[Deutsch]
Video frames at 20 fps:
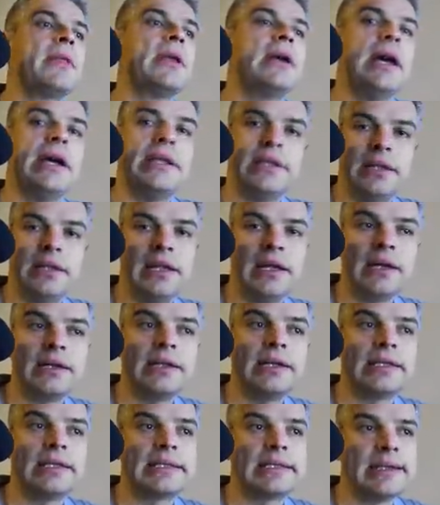eine
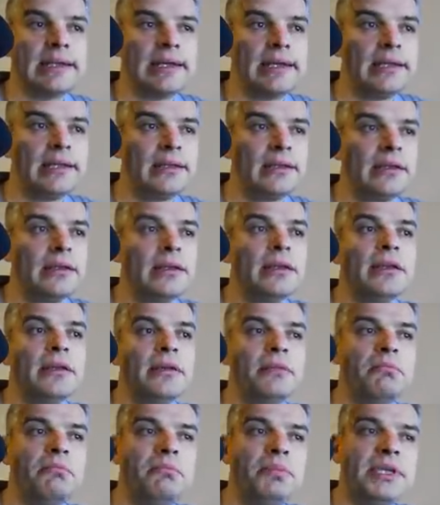lange Zeit,
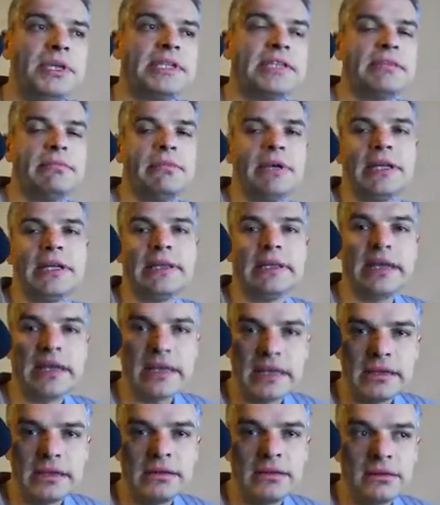bis man
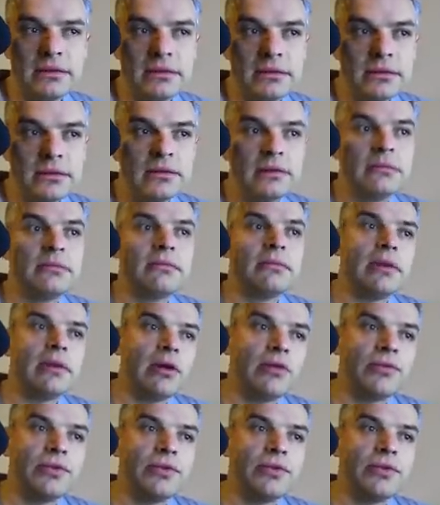dann auf